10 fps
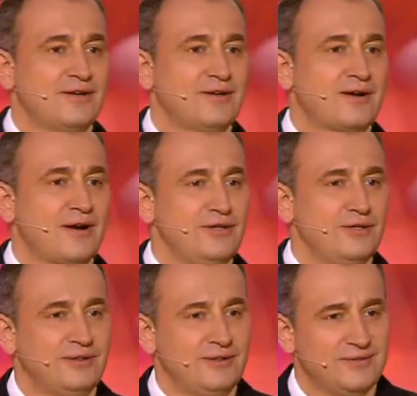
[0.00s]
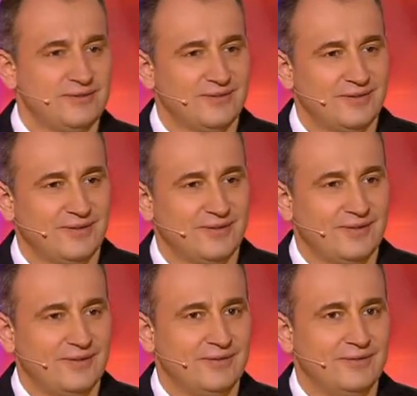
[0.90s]
хранил? В
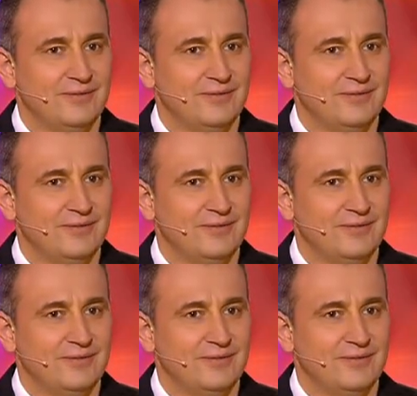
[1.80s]
банке.